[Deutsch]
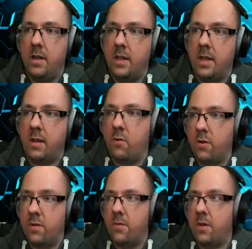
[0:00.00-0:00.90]
der
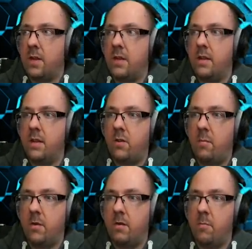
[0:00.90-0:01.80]
große Vorteil ist, hier
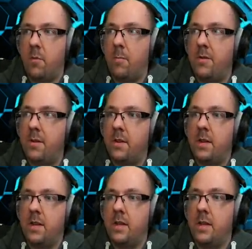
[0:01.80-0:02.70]
kommen Mobs.
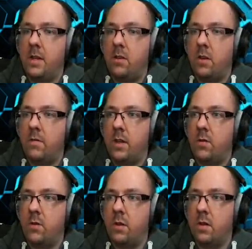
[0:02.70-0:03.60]
Die können wir
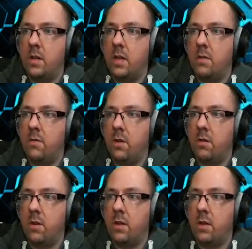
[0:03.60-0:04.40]
töten. Ich würde euch